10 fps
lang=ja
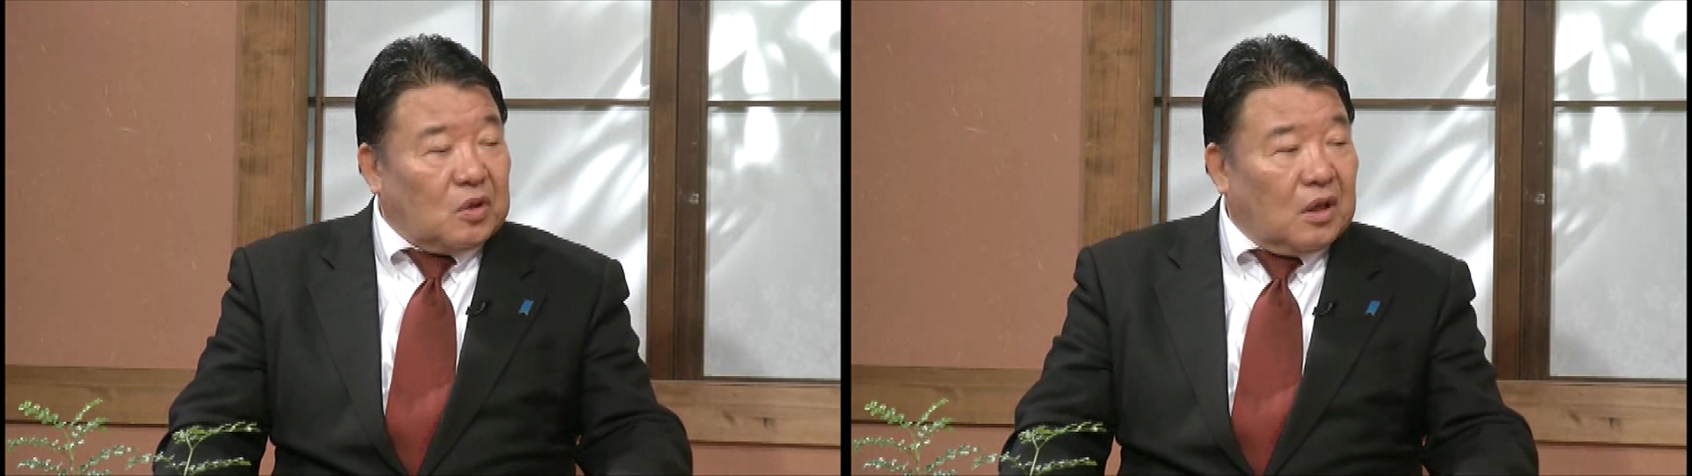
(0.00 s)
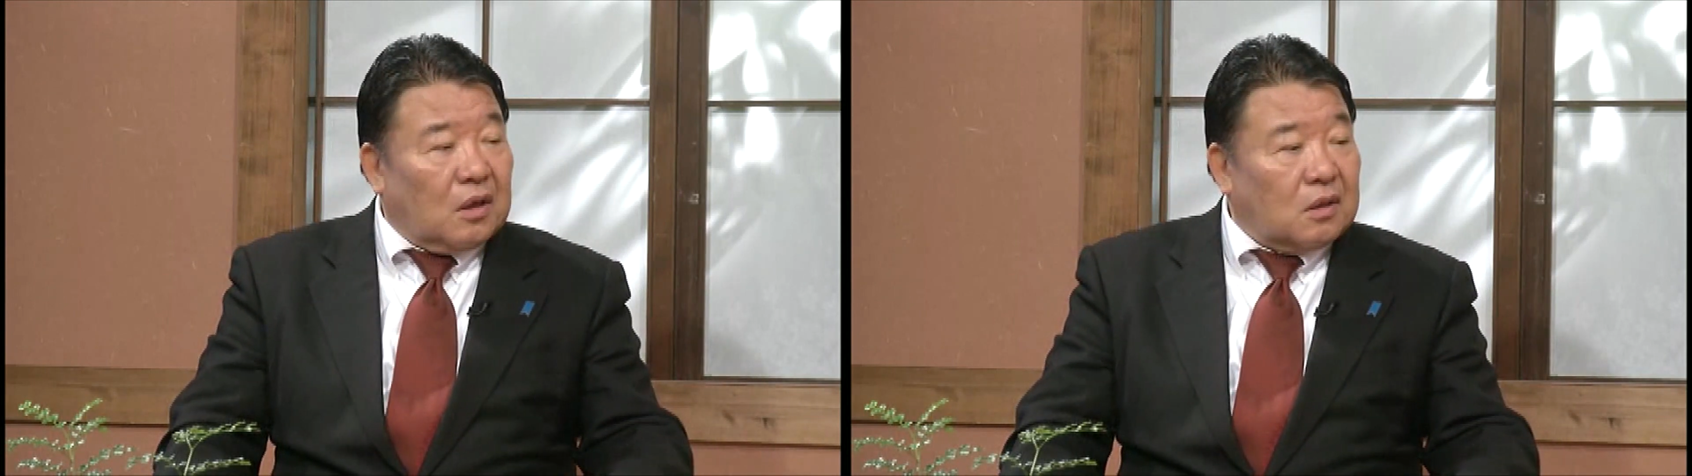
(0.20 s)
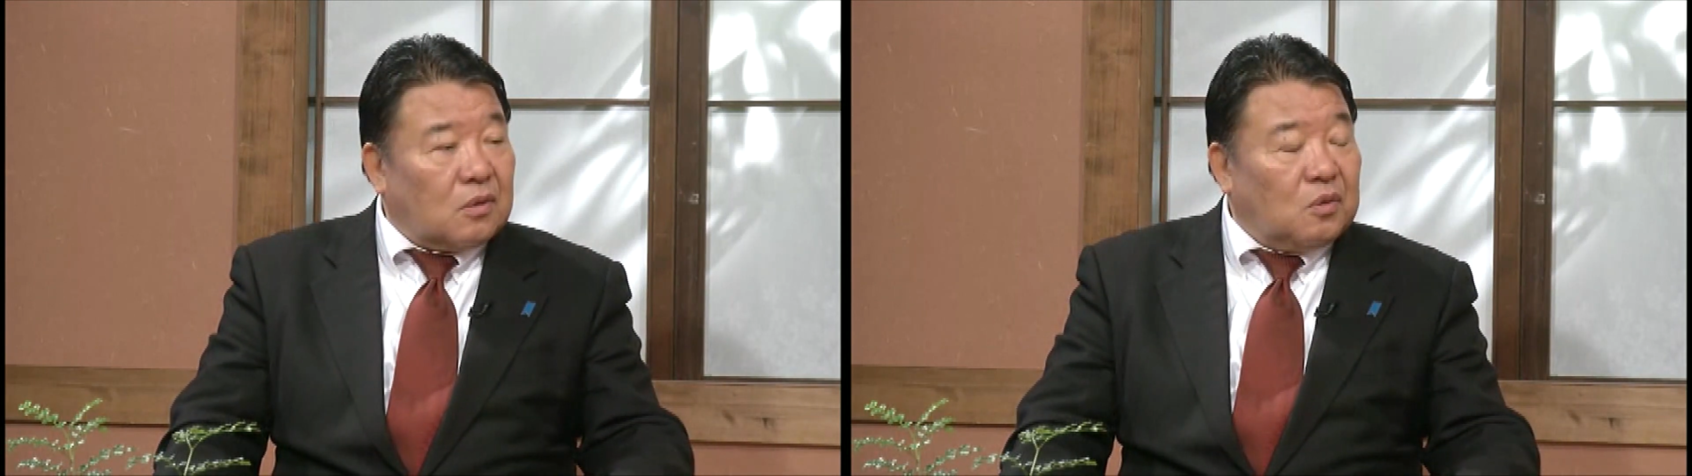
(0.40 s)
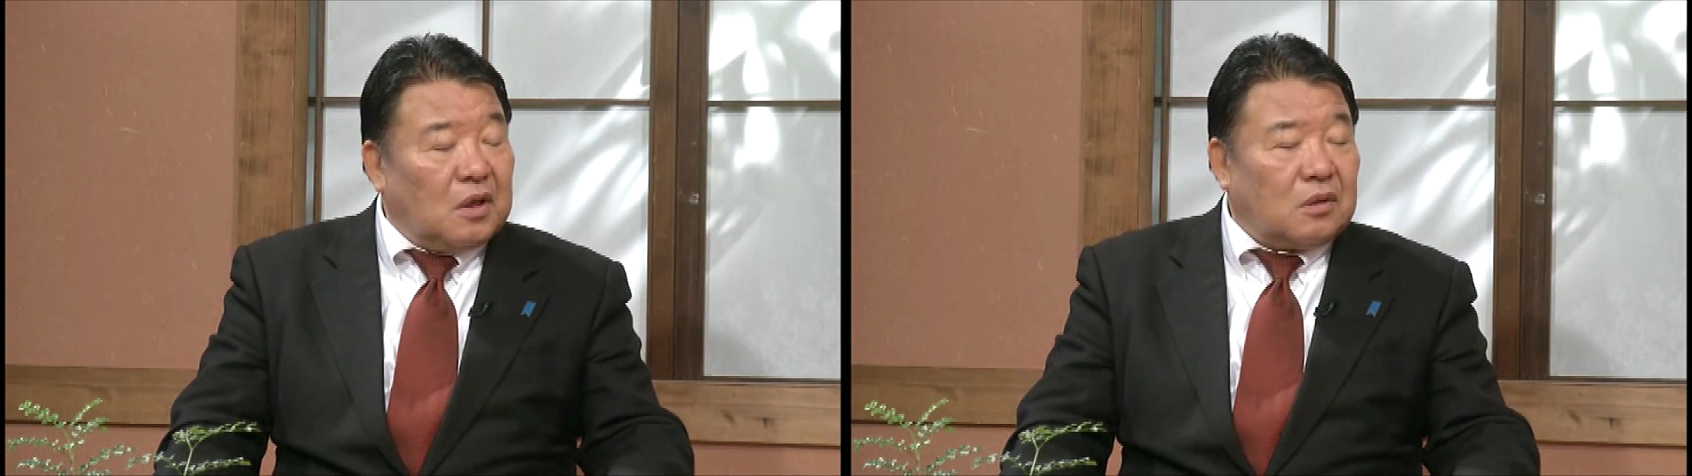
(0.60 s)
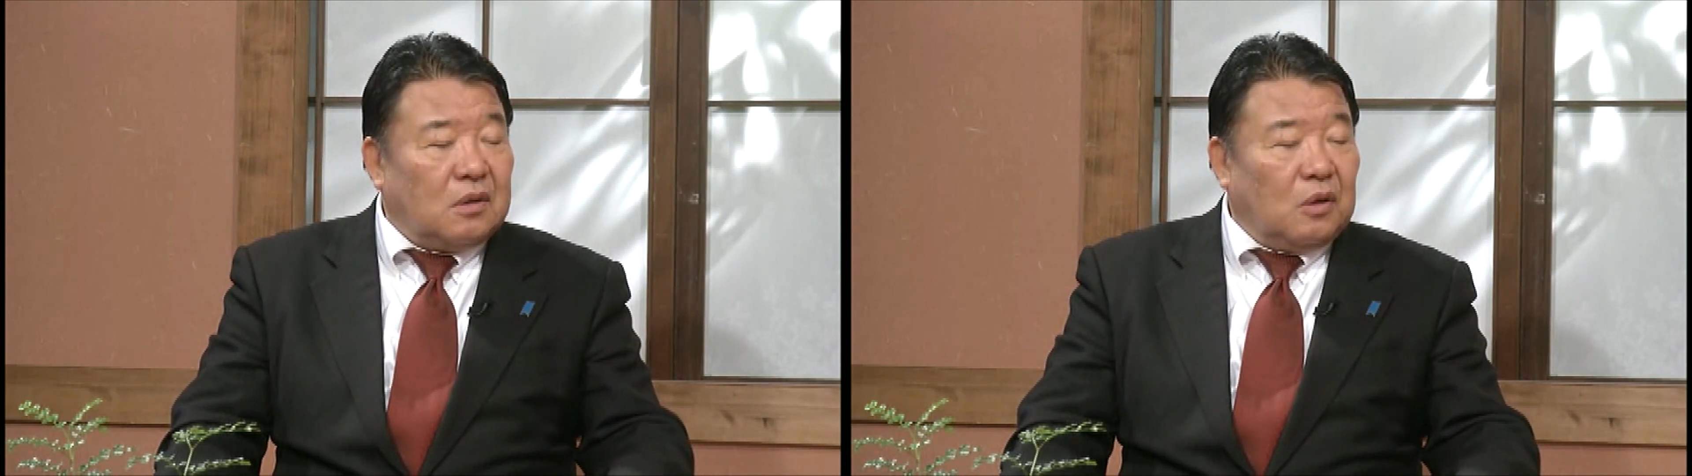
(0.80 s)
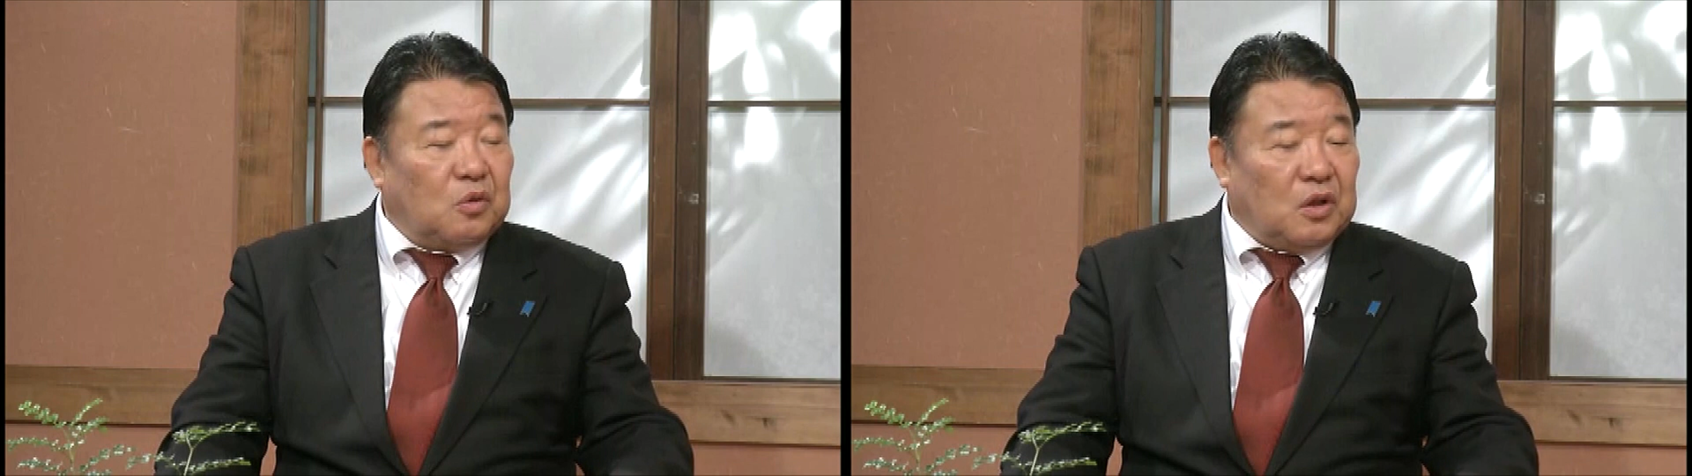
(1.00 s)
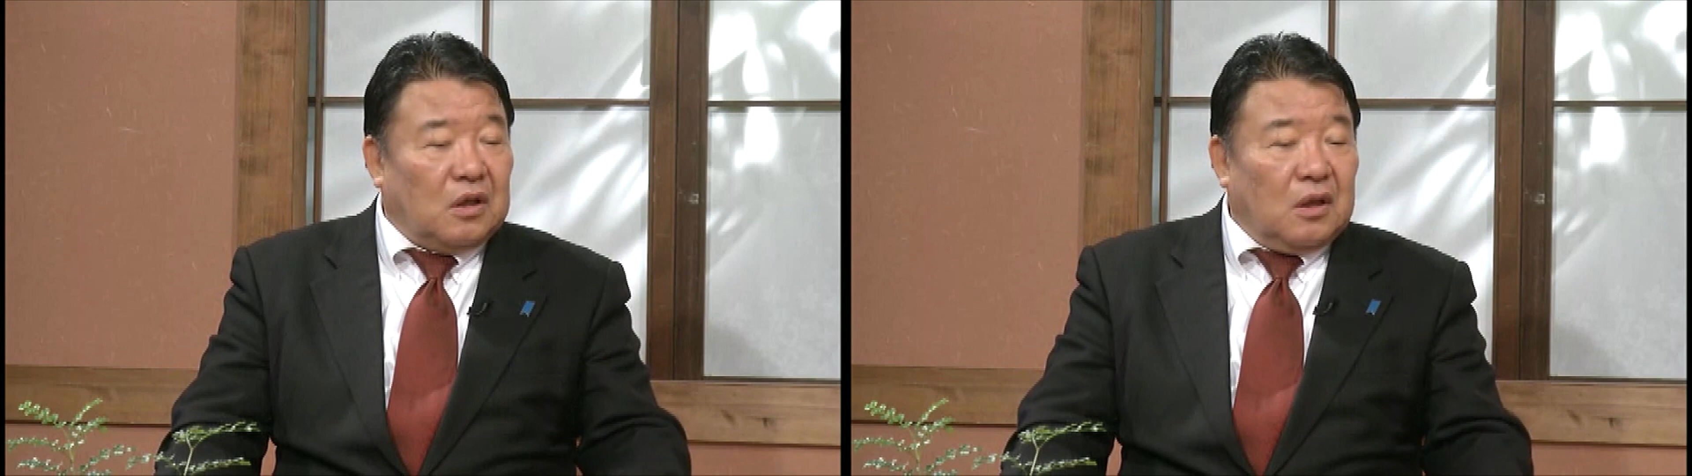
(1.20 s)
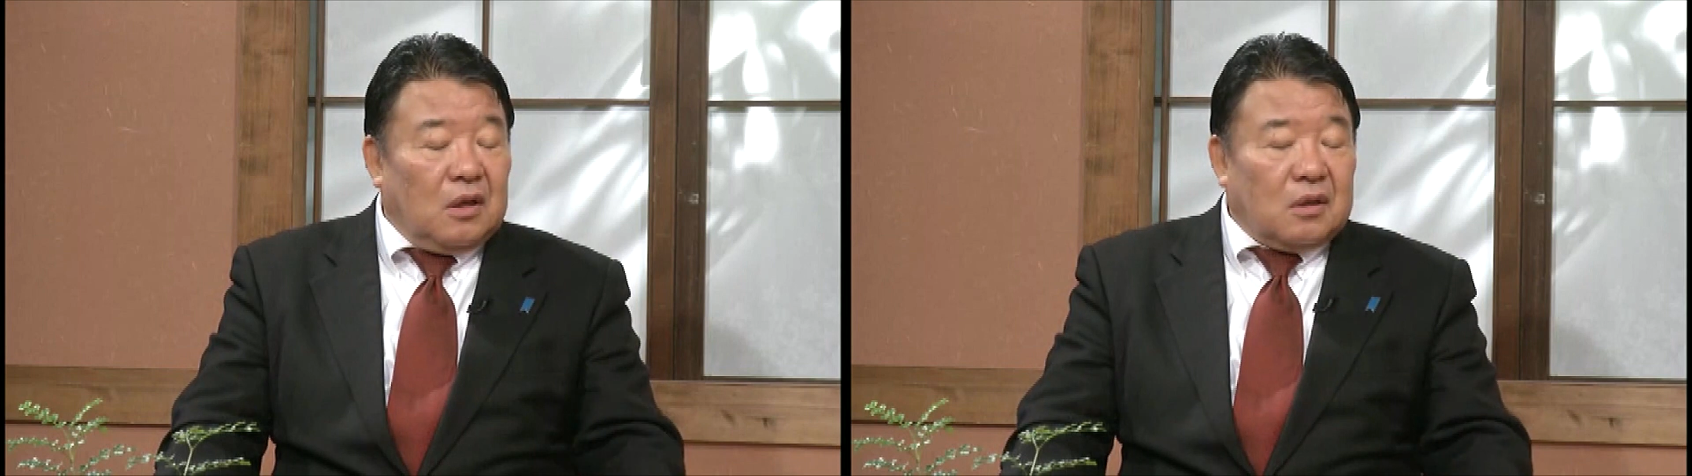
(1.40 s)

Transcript: をね、そんな素直に